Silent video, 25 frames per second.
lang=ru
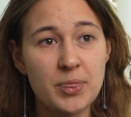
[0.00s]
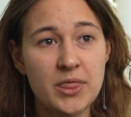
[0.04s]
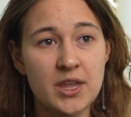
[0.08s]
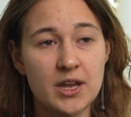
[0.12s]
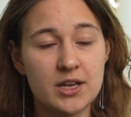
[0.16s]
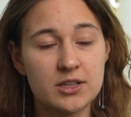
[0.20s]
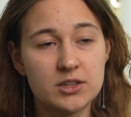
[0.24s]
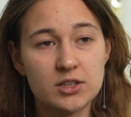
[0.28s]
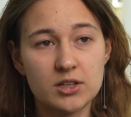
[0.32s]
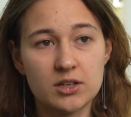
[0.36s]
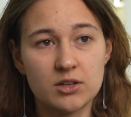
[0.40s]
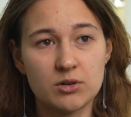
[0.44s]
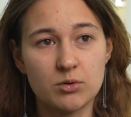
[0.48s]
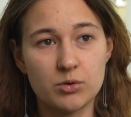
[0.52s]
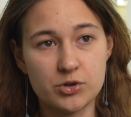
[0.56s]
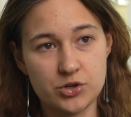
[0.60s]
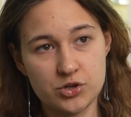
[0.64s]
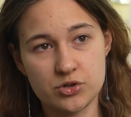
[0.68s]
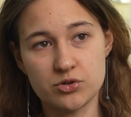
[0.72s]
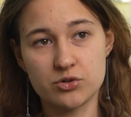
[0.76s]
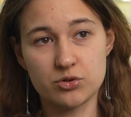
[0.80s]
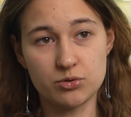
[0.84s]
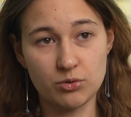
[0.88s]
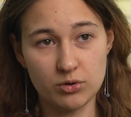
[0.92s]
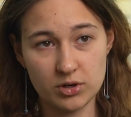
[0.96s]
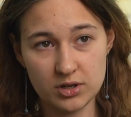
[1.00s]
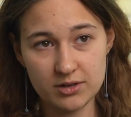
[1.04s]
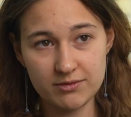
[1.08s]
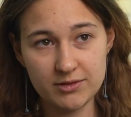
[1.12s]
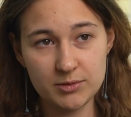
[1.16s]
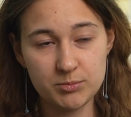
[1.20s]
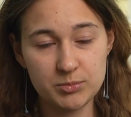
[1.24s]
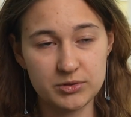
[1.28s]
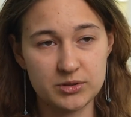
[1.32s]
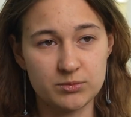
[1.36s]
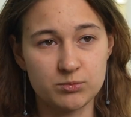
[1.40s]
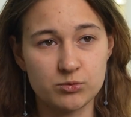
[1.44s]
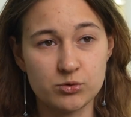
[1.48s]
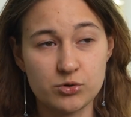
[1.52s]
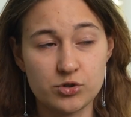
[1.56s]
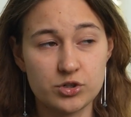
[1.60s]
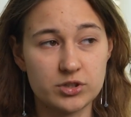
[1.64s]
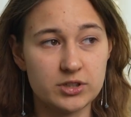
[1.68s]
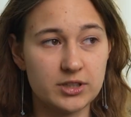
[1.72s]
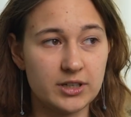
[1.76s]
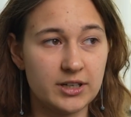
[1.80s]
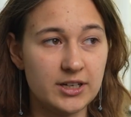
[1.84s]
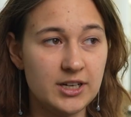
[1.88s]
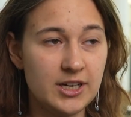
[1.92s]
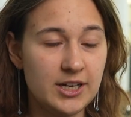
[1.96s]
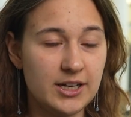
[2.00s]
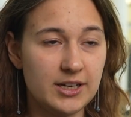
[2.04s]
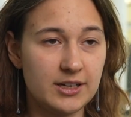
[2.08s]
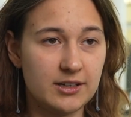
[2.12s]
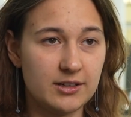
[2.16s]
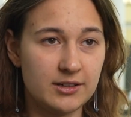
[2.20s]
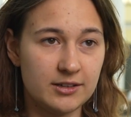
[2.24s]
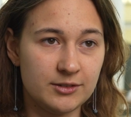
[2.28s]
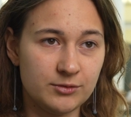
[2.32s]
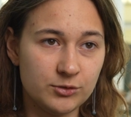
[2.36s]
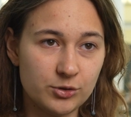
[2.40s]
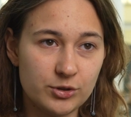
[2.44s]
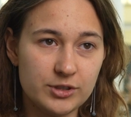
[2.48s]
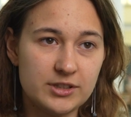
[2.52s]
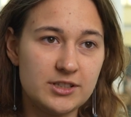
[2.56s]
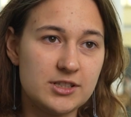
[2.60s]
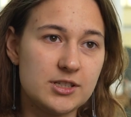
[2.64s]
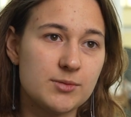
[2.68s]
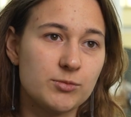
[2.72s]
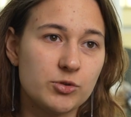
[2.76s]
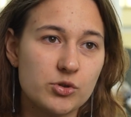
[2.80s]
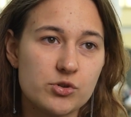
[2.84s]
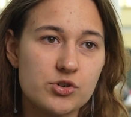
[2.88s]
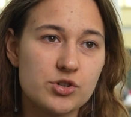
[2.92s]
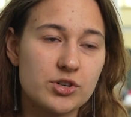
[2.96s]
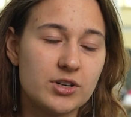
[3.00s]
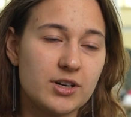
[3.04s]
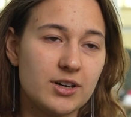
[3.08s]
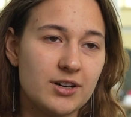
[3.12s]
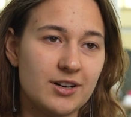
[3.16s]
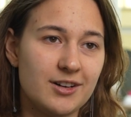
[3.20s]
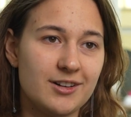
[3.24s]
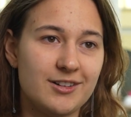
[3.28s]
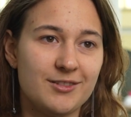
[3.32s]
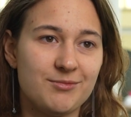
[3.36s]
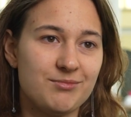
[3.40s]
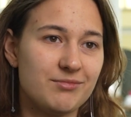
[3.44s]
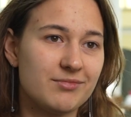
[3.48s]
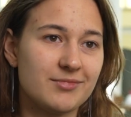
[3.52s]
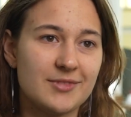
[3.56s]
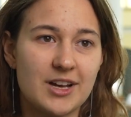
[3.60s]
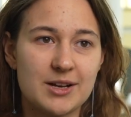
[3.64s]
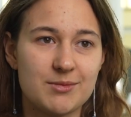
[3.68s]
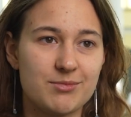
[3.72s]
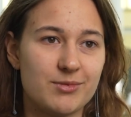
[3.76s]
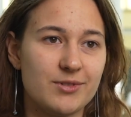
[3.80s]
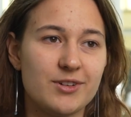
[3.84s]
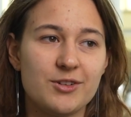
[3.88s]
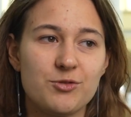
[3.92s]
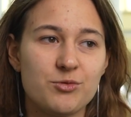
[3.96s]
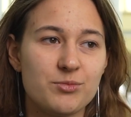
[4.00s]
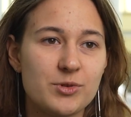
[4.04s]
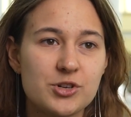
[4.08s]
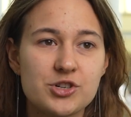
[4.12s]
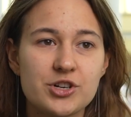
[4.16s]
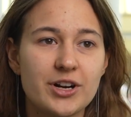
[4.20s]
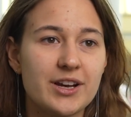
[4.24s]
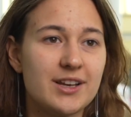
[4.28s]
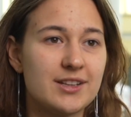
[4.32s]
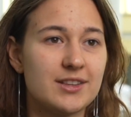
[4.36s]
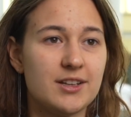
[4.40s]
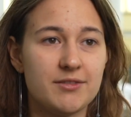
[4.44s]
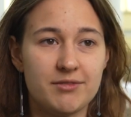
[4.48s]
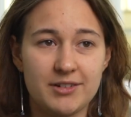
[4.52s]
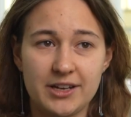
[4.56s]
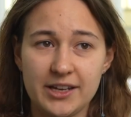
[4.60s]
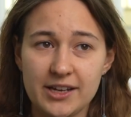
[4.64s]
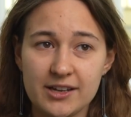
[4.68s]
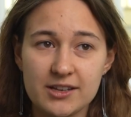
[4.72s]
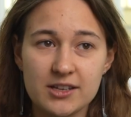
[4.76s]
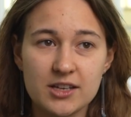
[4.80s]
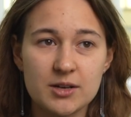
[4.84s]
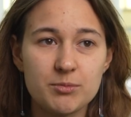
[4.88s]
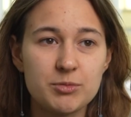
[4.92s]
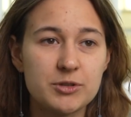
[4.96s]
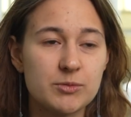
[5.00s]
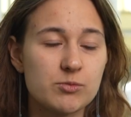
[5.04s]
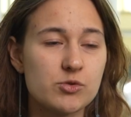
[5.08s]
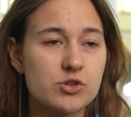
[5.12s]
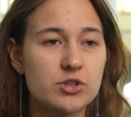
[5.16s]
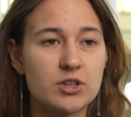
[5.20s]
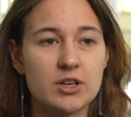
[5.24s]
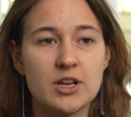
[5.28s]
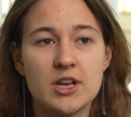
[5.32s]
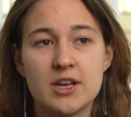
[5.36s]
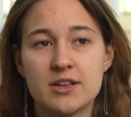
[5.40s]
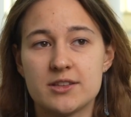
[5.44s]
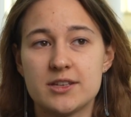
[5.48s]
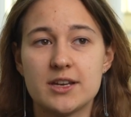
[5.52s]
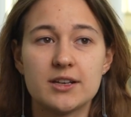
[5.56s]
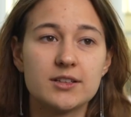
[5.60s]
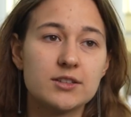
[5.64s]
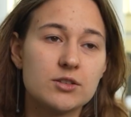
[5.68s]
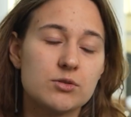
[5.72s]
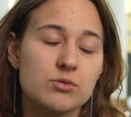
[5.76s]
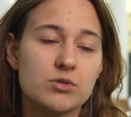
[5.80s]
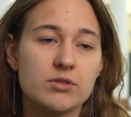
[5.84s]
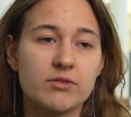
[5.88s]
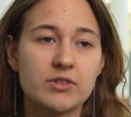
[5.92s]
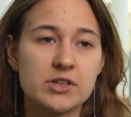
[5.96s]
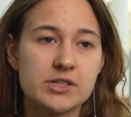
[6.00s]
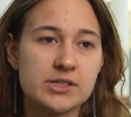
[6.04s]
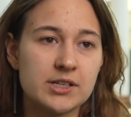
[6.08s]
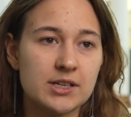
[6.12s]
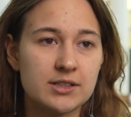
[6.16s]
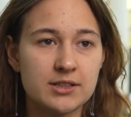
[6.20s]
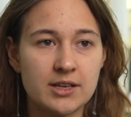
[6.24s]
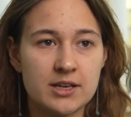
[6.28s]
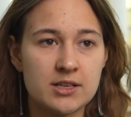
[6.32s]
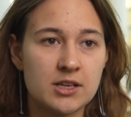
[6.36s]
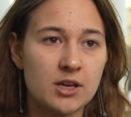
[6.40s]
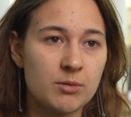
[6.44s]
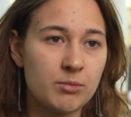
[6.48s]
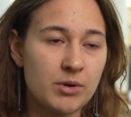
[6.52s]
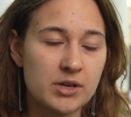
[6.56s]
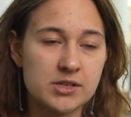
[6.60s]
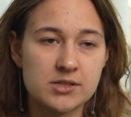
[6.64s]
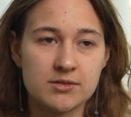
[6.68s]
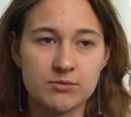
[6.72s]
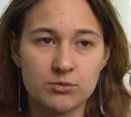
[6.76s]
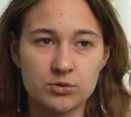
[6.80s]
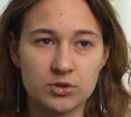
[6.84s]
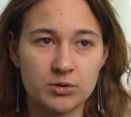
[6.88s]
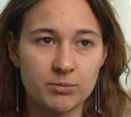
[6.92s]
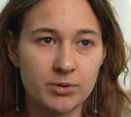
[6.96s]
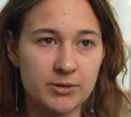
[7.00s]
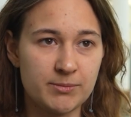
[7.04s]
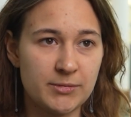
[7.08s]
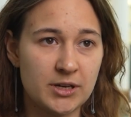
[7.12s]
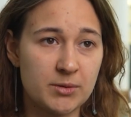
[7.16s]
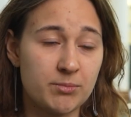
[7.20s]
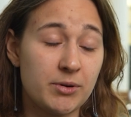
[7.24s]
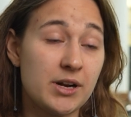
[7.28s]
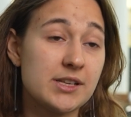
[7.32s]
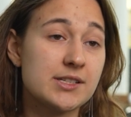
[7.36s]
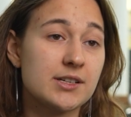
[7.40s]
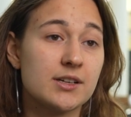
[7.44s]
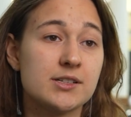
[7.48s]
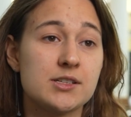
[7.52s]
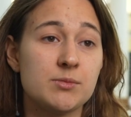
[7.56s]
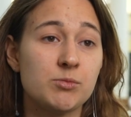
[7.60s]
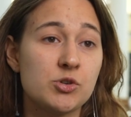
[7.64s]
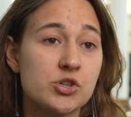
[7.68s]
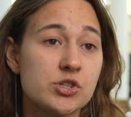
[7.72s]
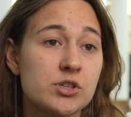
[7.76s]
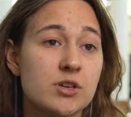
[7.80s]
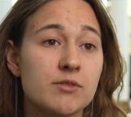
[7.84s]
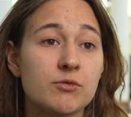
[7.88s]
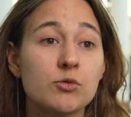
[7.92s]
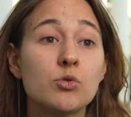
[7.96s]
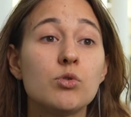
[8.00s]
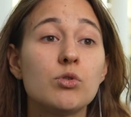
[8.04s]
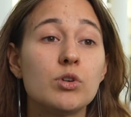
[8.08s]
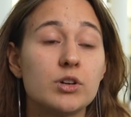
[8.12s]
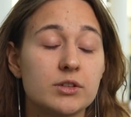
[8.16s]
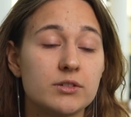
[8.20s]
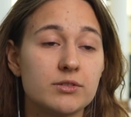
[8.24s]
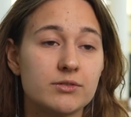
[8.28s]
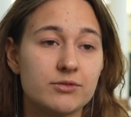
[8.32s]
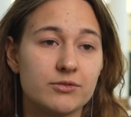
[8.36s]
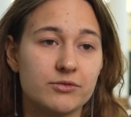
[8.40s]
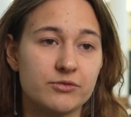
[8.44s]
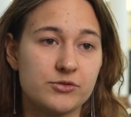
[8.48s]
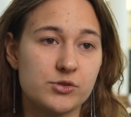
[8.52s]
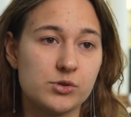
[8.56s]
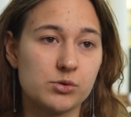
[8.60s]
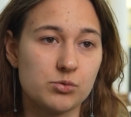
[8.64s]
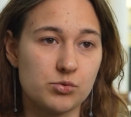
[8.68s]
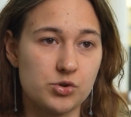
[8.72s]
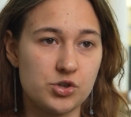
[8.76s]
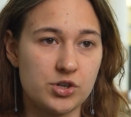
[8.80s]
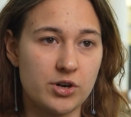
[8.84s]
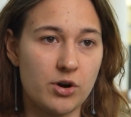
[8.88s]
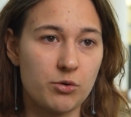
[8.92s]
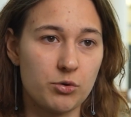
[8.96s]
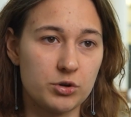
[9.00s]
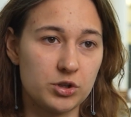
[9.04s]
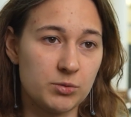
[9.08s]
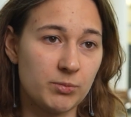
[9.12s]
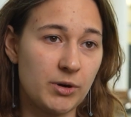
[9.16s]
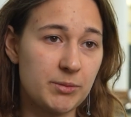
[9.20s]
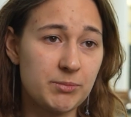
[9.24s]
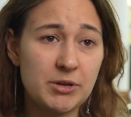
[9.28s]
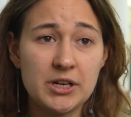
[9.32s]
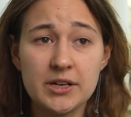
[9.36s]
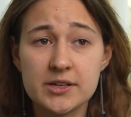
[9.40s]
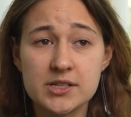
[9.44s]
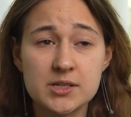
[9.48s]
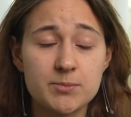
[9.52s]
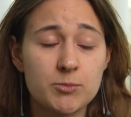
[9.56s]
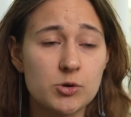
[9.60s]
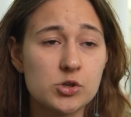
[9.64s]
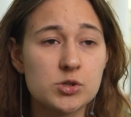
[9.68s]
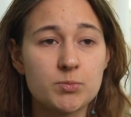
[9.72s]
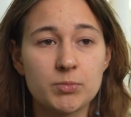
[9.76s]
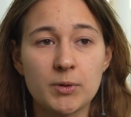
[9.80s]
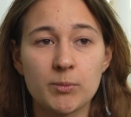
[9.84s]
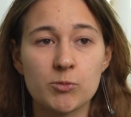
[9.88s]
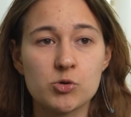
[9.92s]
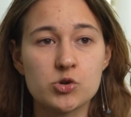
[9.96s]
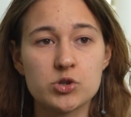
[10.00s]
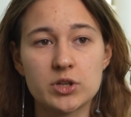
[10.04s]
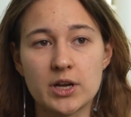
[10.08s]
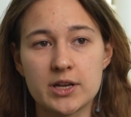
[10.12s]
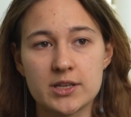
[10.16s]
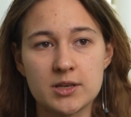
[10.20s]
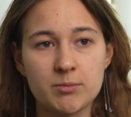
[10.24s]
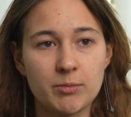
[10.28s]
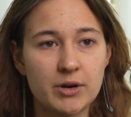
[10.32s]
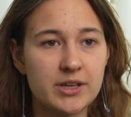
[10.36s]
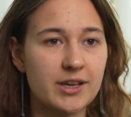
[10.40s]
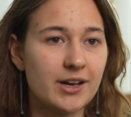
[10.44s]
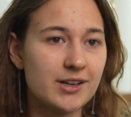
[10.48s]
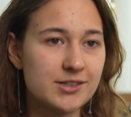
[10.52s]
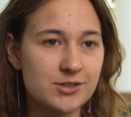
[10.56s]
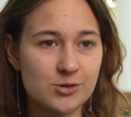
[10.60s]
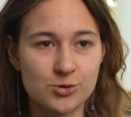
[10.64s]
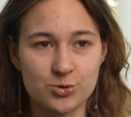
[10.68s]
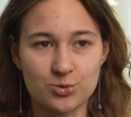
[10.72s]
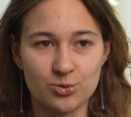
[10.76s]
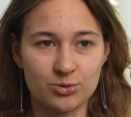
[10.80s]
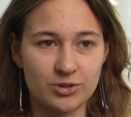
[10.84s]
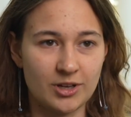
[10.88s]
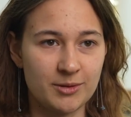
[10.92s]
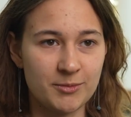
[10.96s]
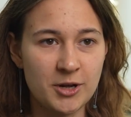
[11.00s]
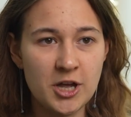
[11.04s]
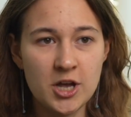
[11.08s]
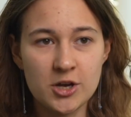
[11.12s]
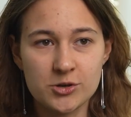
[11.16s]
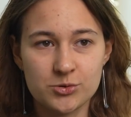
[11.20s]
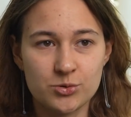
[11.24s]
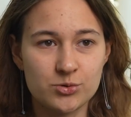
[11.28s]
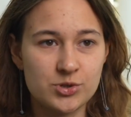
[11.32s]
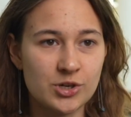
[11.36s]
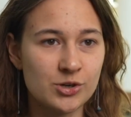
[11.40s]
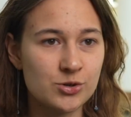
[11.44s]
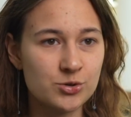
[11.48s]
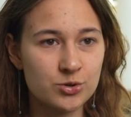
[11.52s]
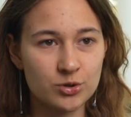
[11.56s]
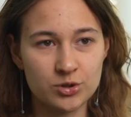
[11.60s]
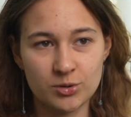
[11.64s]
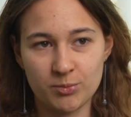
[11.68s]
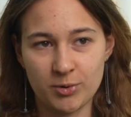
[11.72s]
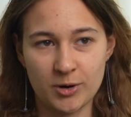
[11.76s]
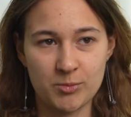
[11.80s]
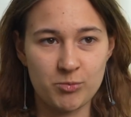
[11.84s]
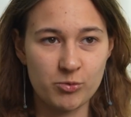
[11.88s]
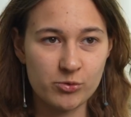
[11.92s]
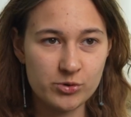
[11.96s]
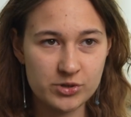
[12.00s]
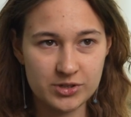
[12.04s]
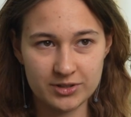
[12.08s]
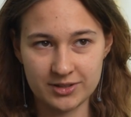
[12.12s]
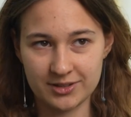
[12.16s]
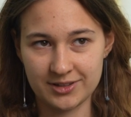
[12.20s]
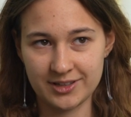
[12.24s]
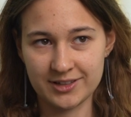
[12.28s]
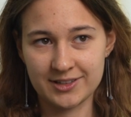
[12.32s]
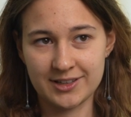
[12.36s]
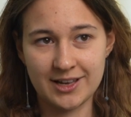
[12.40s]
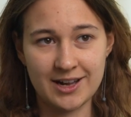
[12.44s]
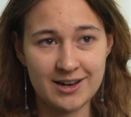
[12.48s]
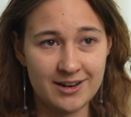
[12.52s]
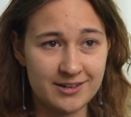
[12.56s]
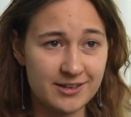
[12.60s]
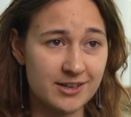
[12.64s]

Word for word: это очень здорово, потому что э, ну, это немножко как бы уменьшает давление, потому что некоторые университеты, они обязывают, например, брать академический год в случае какой-то мобильности, просто потому что они боятся, что там студент что-то пропустит и так далее.